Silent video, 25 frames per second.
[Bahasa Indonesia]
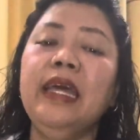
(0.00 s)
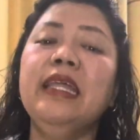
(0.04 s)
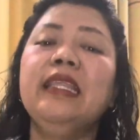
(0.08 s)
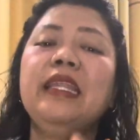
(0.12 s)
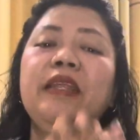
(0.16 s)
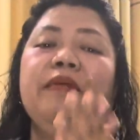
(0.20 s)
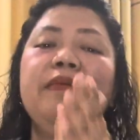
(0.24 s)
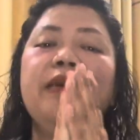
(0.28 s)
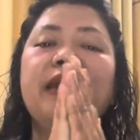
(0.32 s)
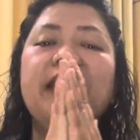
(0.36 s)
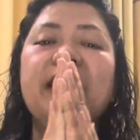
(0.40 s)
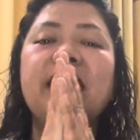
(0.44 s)

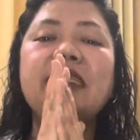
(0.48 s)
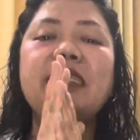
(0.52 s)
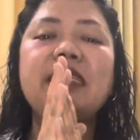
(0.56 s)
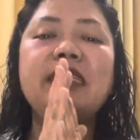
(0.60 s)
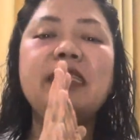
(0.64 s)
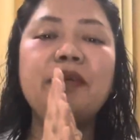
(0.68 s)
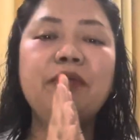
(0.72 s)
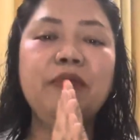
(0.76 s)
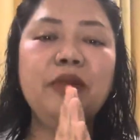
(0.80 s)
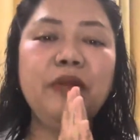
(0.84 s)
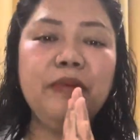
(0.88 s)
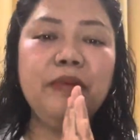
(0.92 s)
Terima kasih
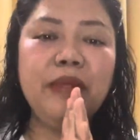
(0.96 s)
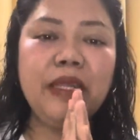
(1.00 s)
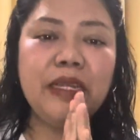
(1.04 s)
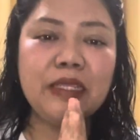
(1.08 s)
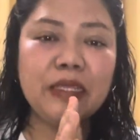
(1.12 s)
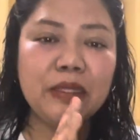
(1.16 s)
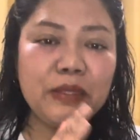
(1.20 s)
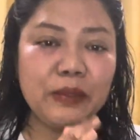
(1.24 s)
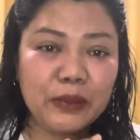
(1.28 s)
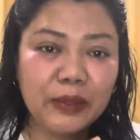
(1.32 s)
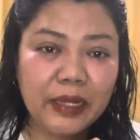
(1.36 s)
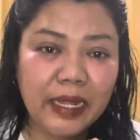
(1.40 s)
sebelum dan
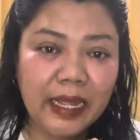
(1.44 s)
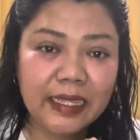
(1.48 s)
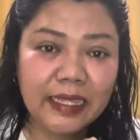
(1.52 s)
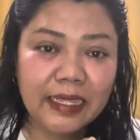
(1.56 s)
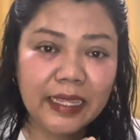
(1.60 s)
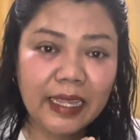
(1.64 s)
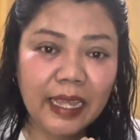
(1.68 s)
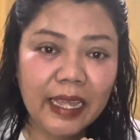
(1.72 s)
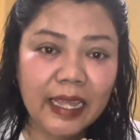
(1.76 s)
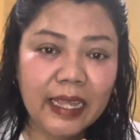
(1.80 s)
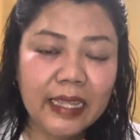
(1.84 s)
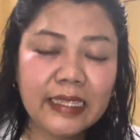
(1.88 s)

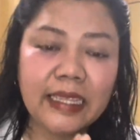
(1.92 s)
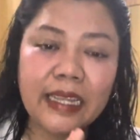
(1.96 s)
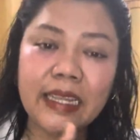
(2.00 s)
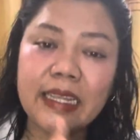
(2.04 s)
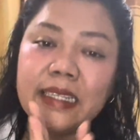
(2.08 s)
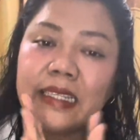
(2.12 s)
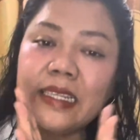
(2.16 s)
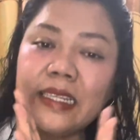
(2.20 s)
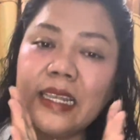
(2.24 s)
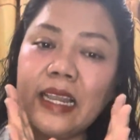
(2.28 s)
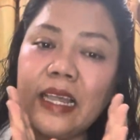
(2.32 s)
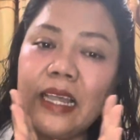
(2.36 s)
sesudahnya.
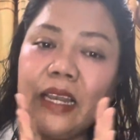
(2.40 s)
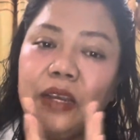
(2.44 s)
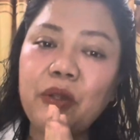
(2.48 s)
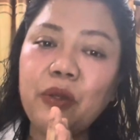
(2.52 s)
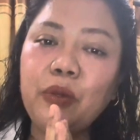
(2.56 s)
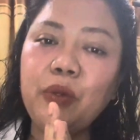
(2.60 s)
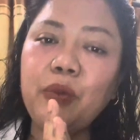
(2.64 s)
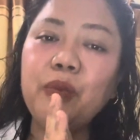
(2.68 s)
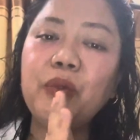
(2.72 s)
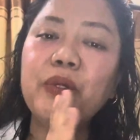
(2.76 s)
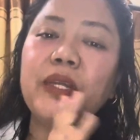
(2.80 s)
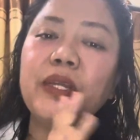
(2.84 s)
Saya
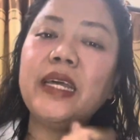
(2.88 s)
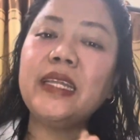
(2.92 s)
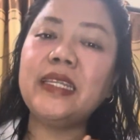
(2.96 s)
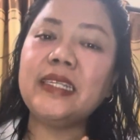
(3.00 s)
selalu murah